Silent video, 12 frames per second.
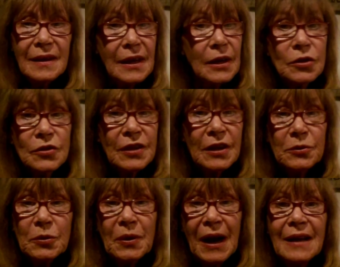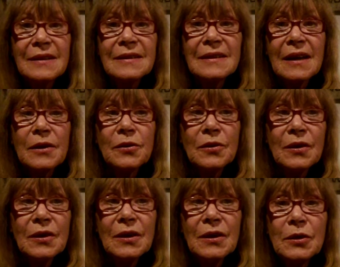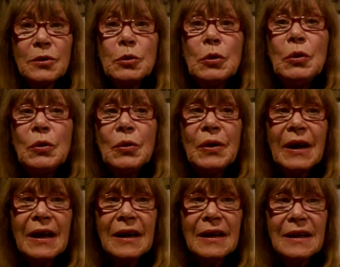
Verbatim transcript: Quiero ser tu cántaro, tu luna.